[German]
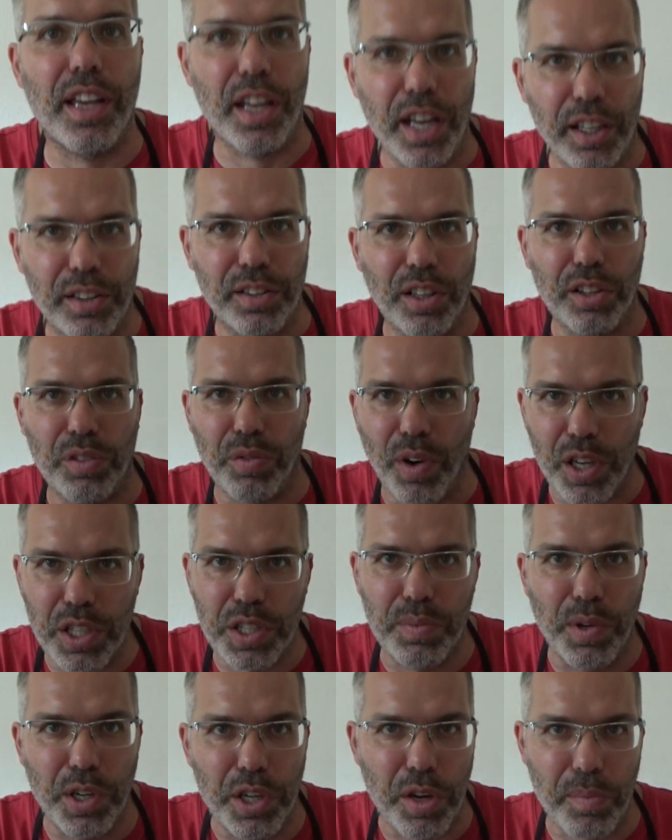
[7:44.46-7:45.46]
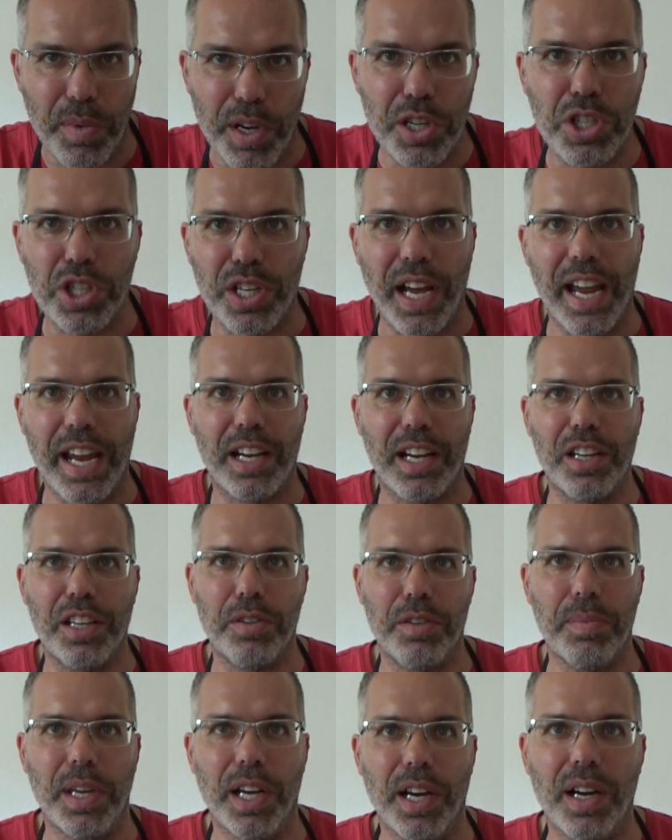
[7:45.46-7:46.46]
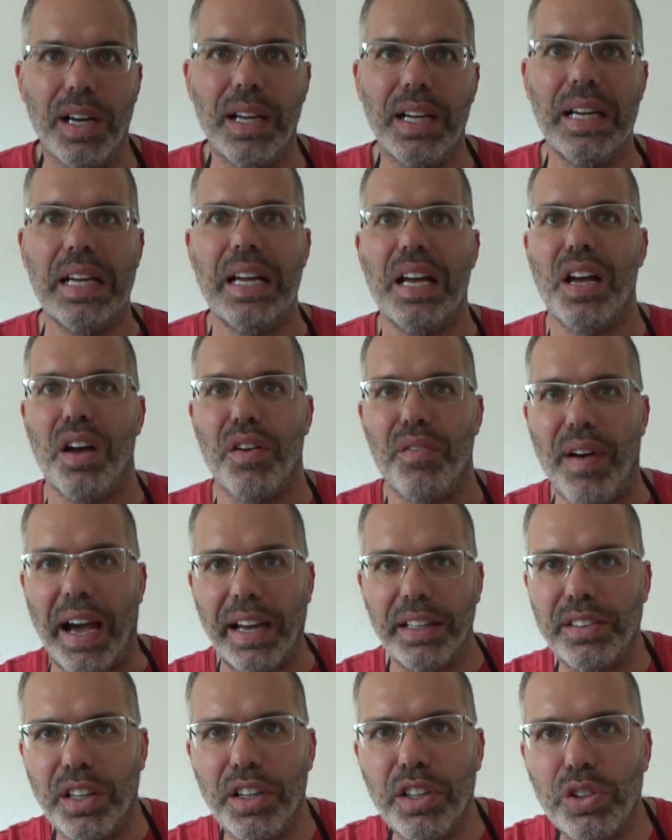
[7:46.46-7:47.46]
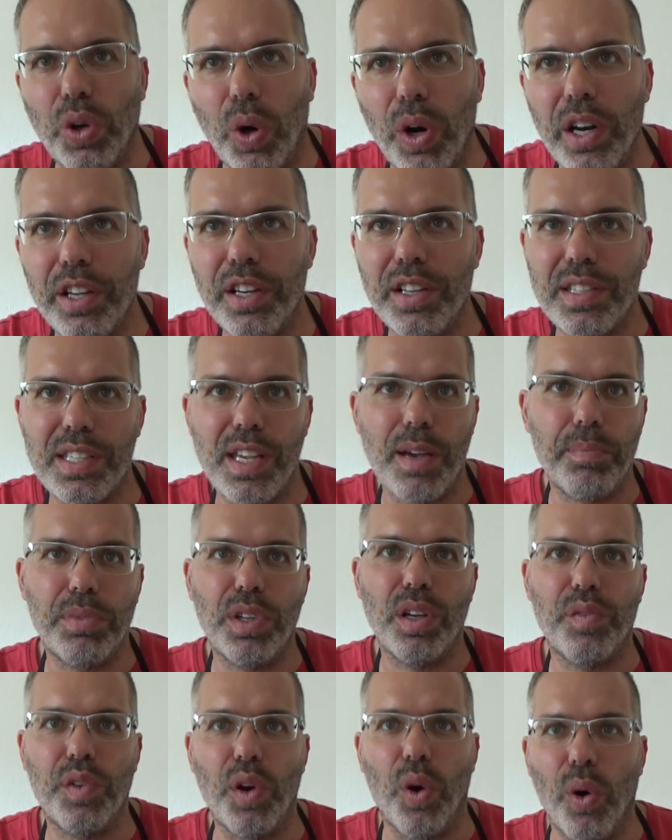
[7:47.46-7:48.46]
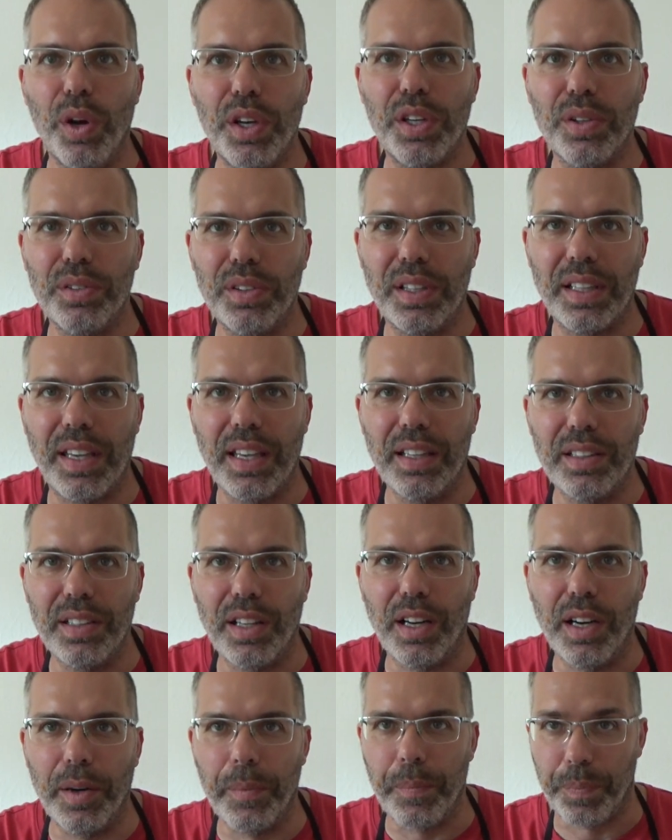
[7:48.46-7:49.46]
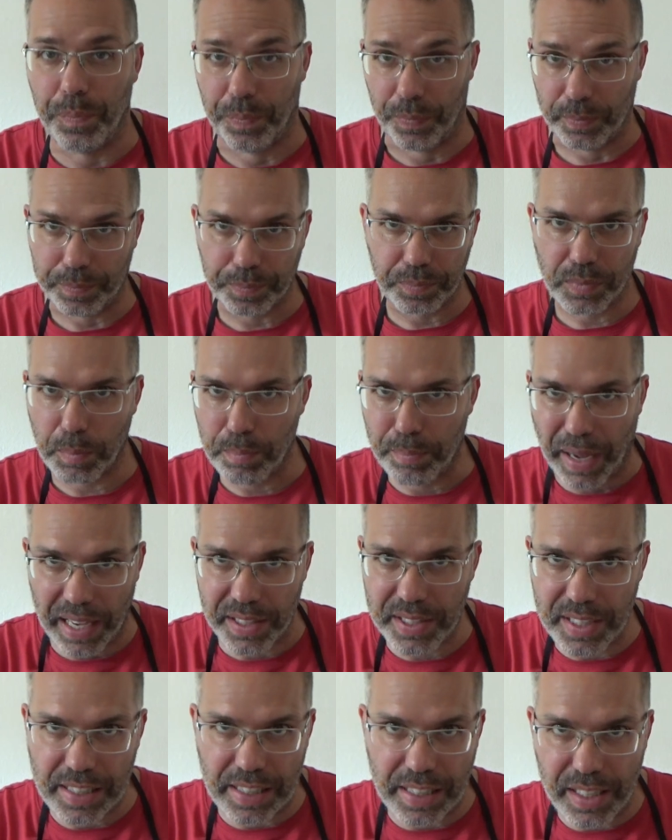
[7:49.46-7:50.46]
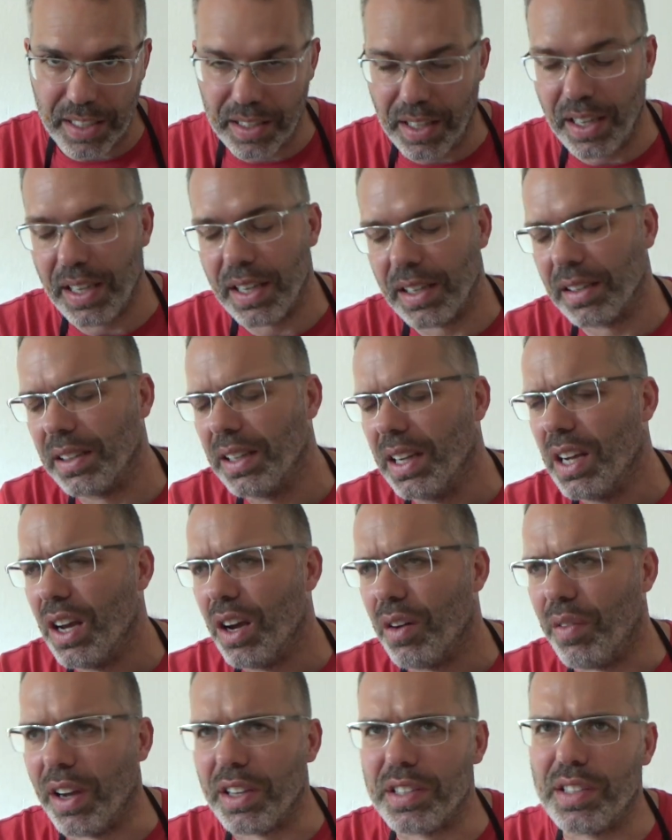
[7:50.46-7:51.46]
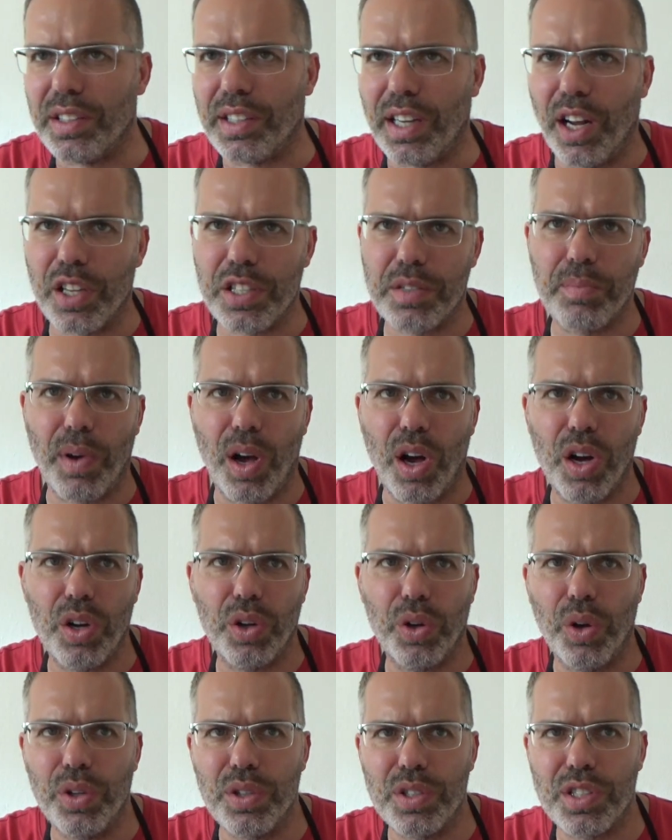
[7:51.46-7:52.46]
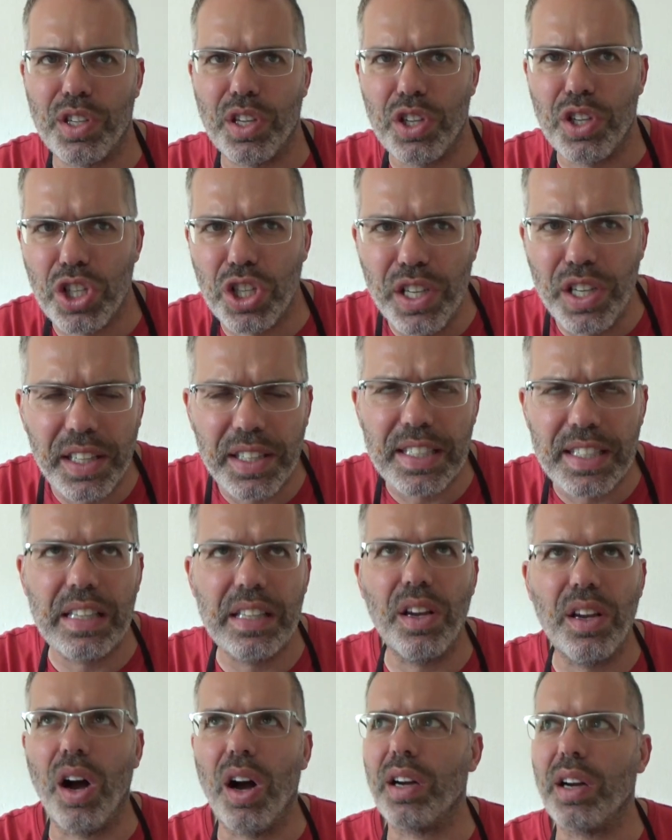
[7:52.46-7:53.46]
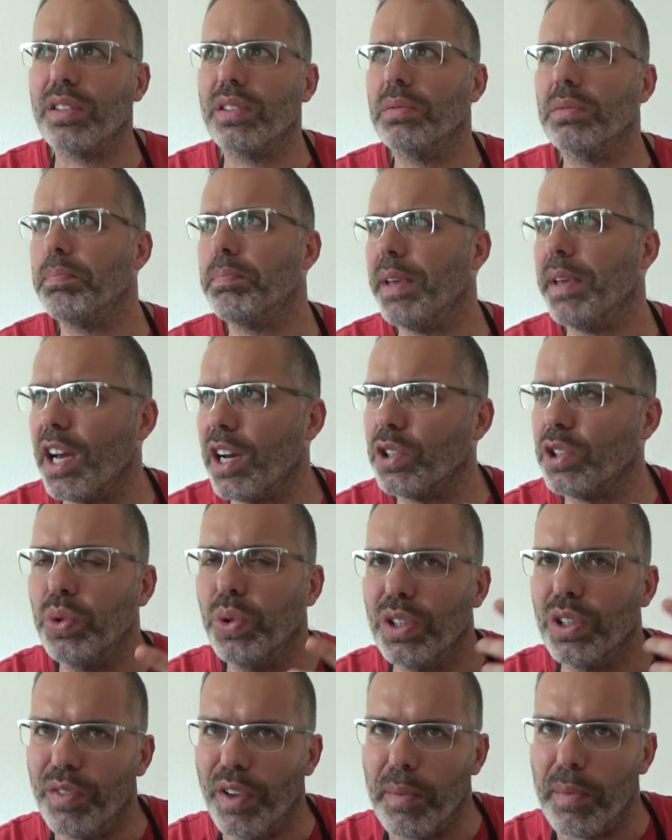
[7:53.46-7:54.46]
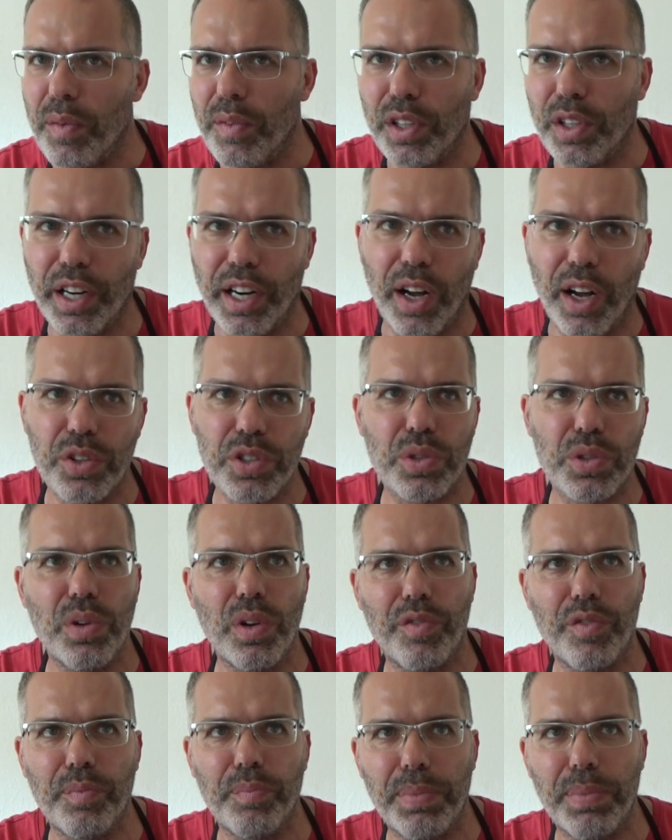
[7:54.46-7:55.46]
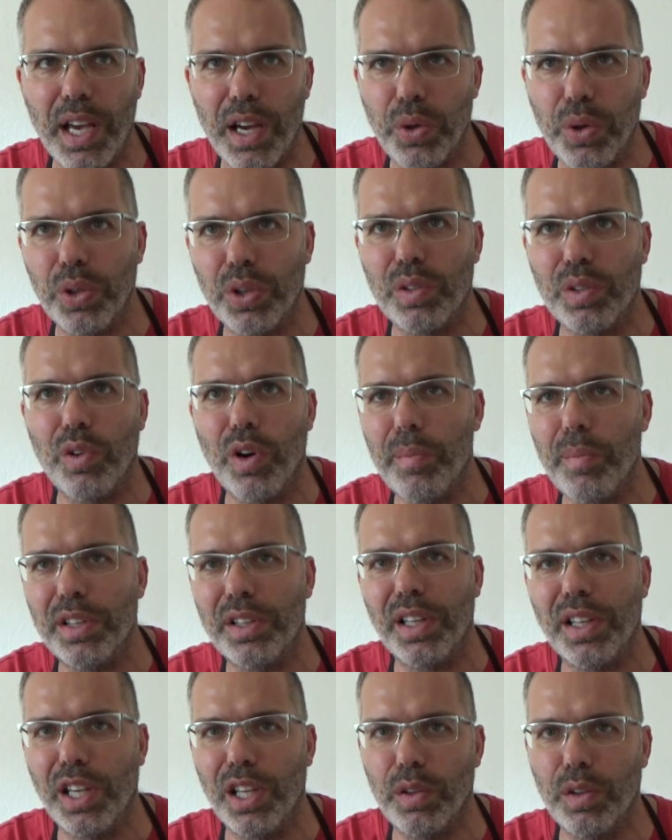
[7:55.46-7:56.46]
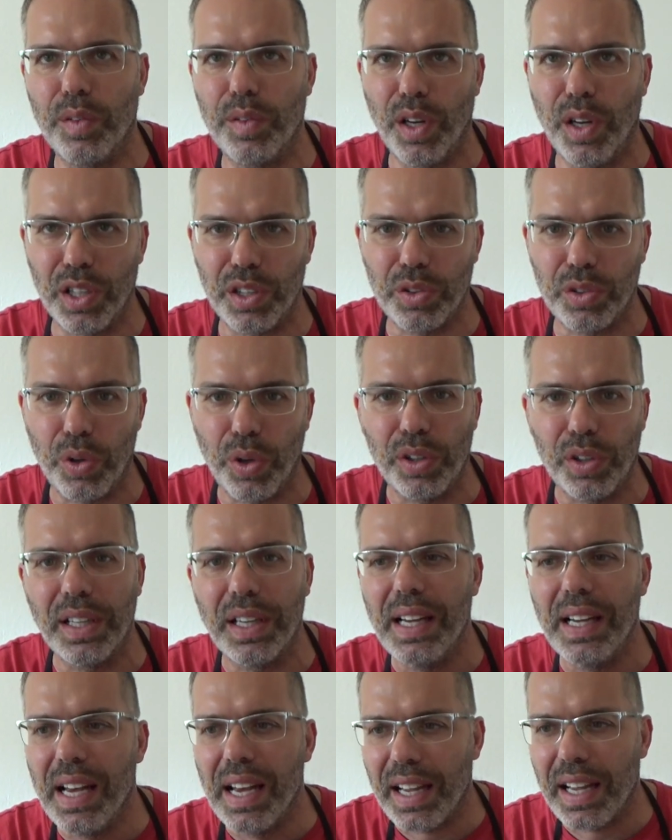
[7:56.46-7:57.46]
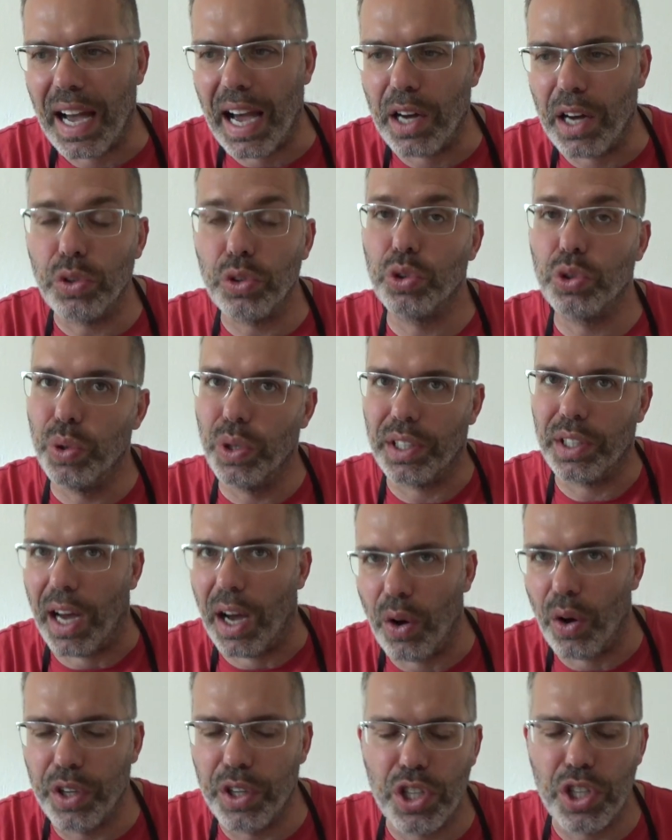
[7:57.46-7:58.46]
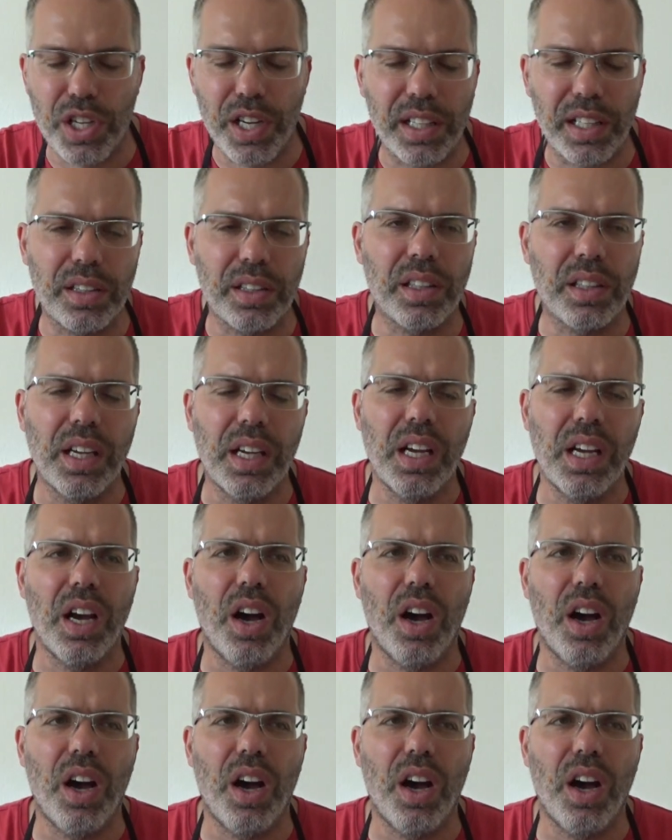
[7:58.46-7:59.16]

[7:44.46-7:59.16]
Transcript: gerettet. Was will der Mensch eigentlich mehr? Weitere tolle Rezepte für euch und die Kinder, Bastelideen, was ihr draußen machen könnt, Schnitzeljagden, Bergtouren, wenn wir wieder raus dürfen, Berghütten, wo ihr mit den Kindern übernachten könnt, Kanutouren auch in Städten